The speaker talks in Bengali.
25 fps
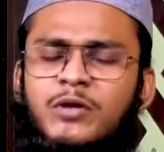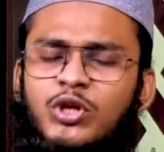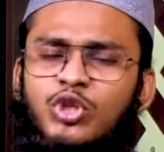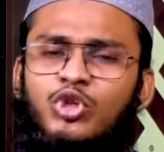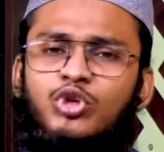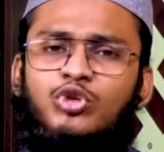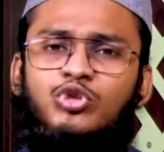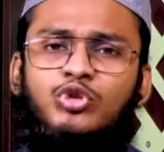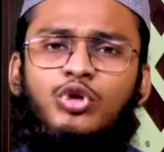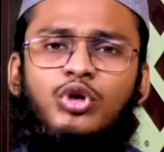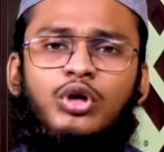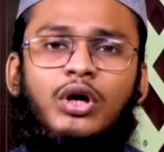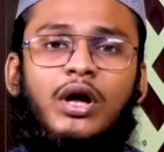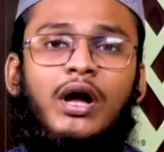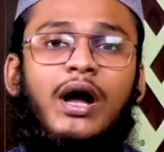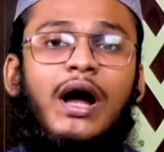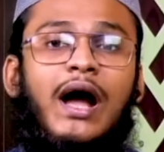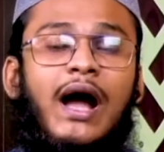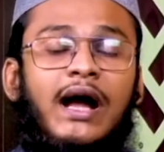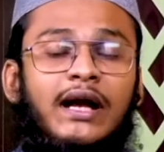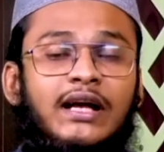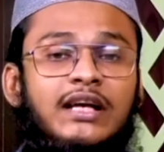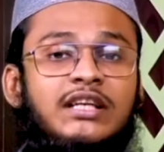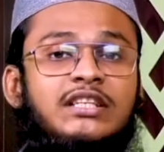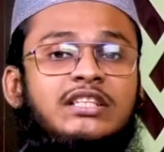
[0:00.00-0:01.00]
প্রিয় দর্শক
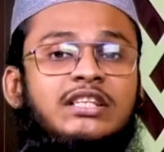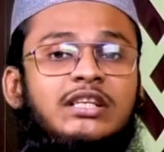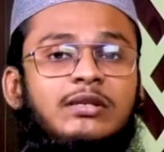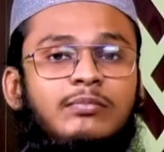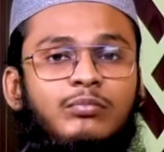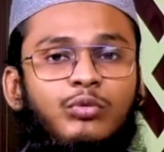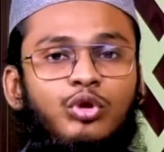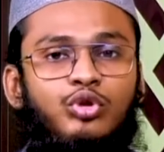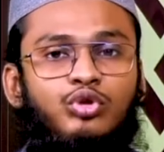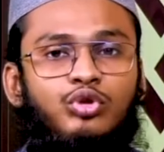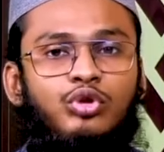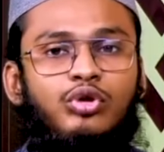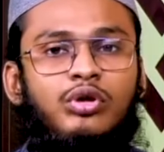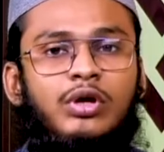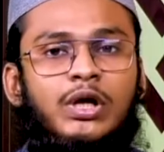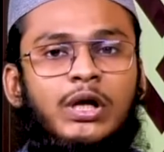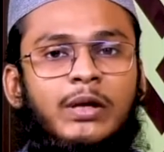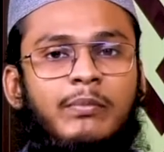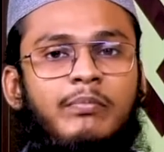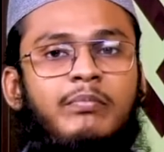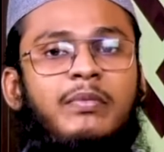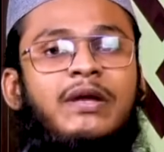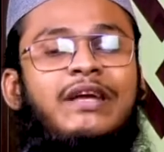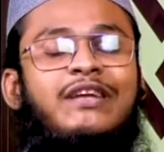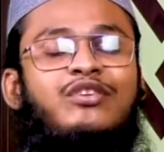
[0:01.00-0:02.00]
আকাশের মতো
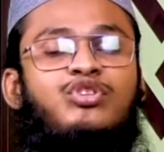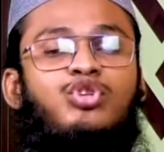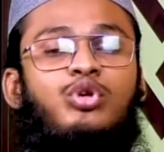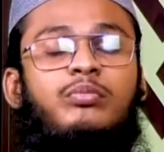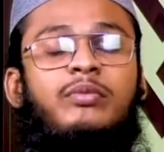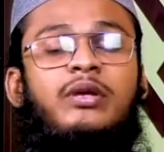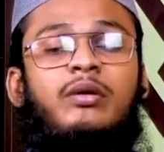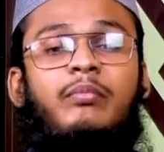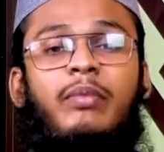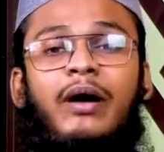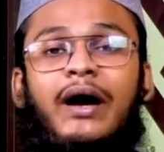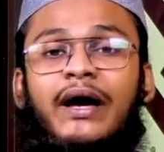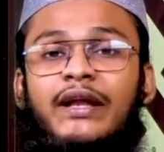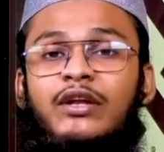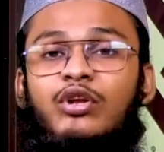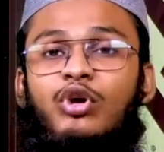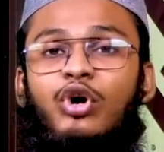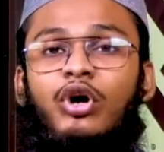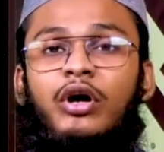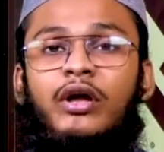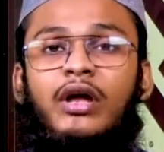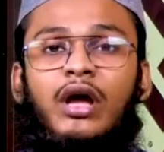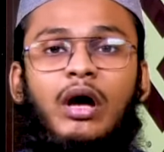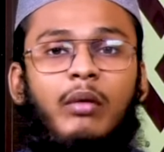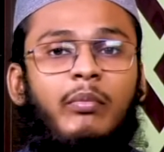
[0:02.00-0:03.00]
মেঘ ঝমে ভারী
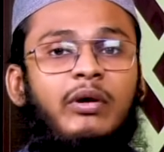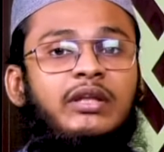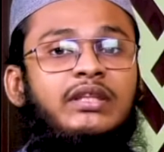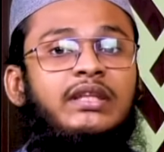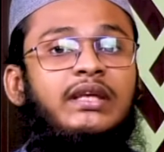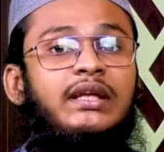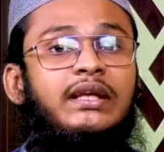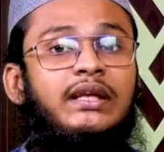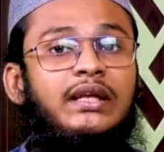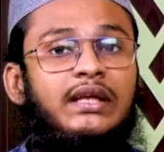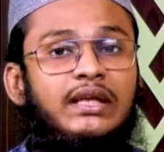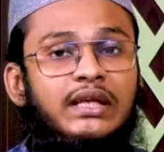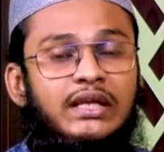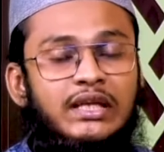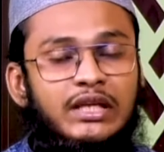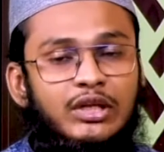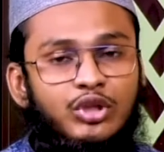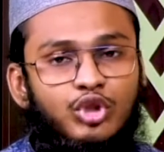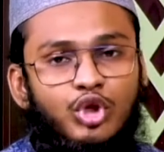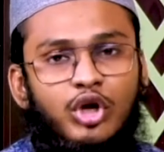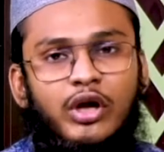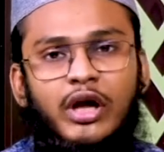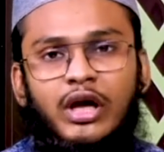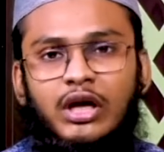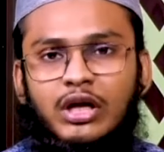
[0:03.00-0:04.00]
হয় আমাদের
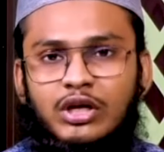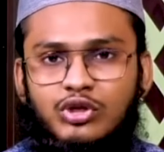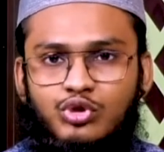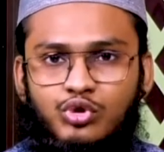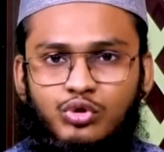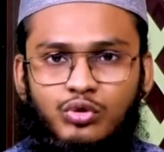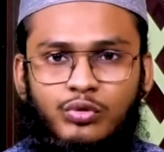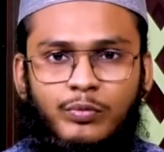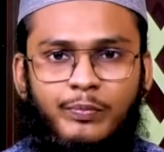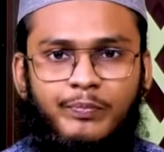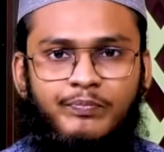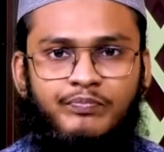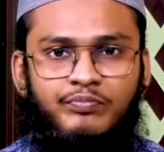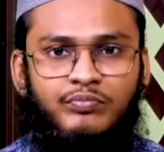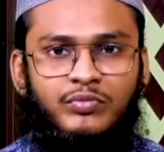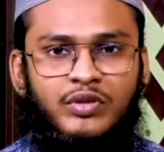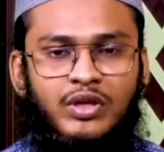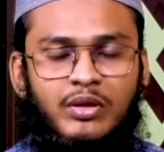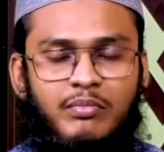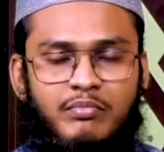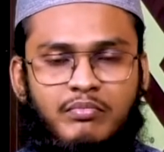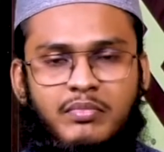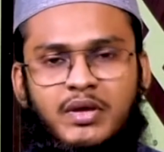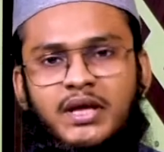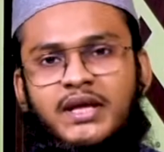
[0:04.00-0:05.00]
হৃদয় আকাশও
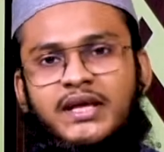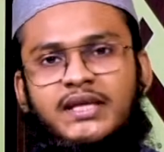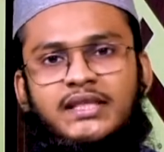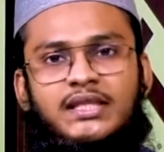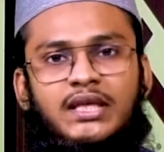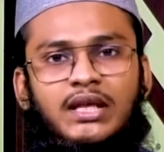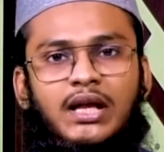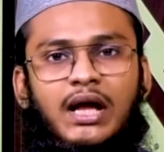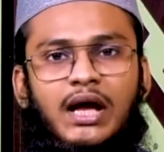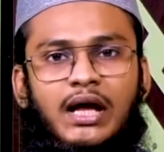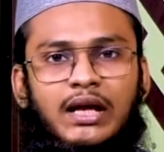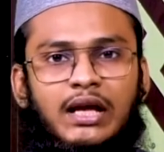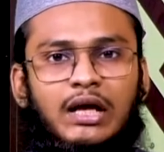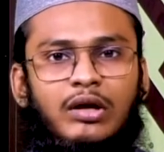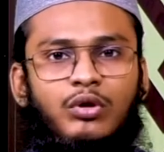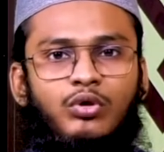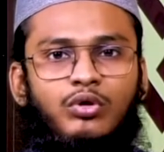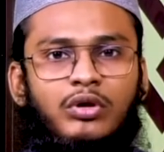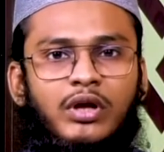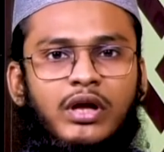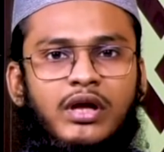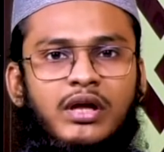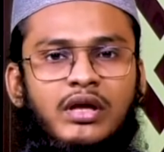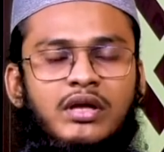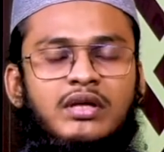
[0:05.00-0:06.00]
মেঘেদের
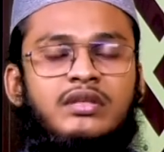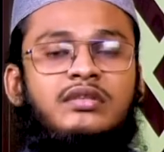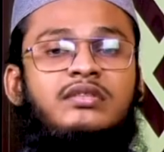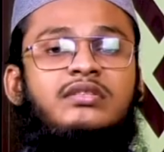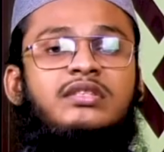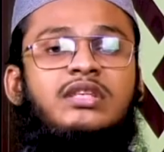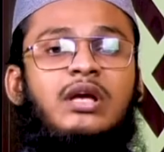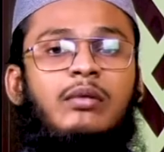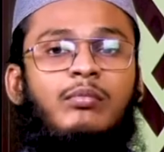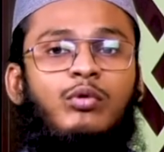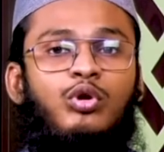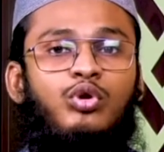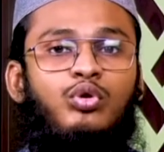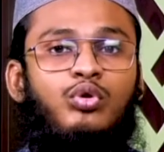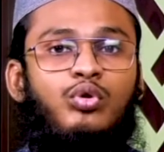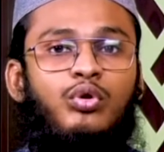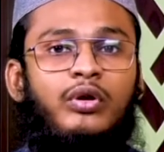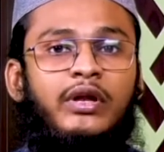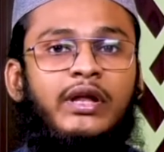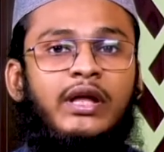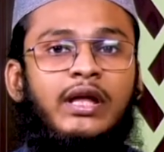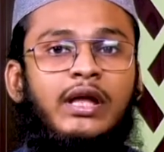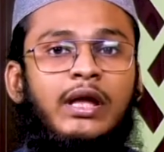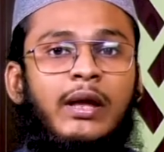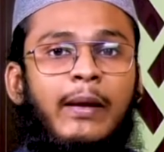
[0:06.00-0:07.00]
আনাগোনায় যেমন
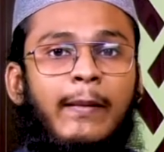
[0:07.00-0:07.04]
করে